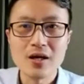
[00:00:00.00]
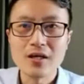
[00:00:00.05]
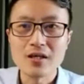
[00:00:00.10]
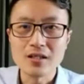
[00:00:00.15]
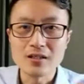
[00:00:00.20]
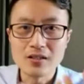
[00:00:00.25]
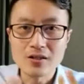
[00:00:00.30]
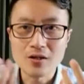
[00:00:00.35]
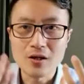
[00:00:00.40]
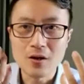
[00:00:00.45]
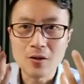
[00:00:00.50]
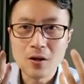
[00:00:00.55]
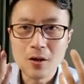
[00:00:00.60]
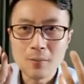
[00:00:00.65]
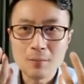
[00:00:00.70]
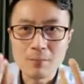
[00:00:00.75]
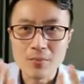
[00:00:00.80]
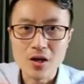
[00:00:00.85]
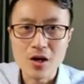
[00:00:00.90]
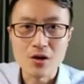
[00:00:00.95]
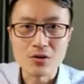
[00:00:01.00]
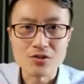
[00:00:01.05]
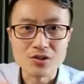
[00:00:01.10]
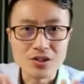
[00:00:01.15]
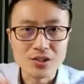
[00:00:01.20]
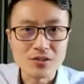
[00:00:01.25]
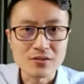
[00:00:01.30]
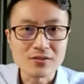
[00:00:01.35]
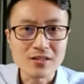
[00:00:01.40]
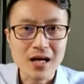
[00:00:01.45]
一定要表
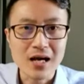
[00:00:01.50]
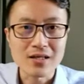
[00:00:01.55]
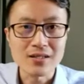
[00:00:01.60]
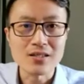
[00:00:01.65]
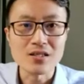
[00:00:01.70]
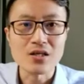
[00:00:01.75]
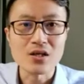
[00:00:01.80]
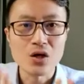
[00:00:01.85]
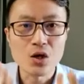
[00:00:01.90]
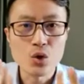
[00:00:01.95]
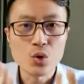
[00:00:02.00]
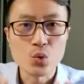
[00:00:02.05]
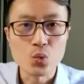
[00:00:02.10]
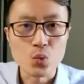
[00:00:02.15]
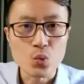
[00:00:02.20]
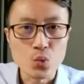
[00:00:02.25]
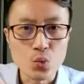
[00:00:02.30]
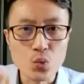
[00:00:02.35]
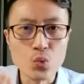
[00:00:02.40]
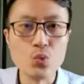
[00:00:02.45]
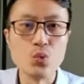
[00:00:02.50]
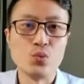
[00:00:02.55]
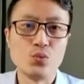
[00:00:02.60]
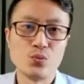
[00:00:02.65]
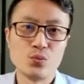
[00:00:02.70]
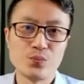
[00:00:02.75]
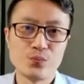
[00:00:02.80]
情达意无误。